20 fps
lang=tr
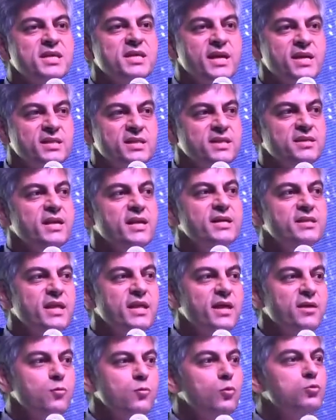kendinden
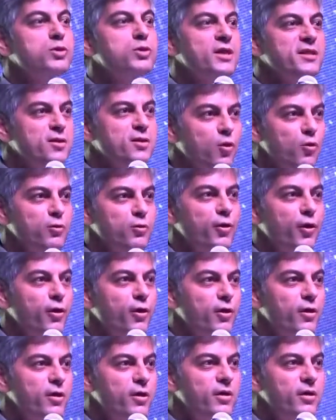de utanır oluyor.
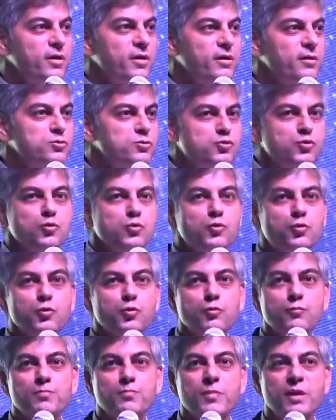
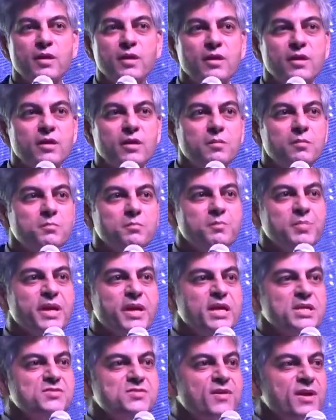Çünkü
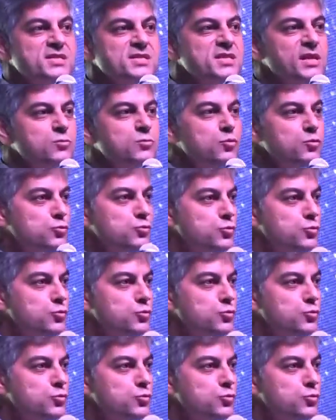biraz fazla düz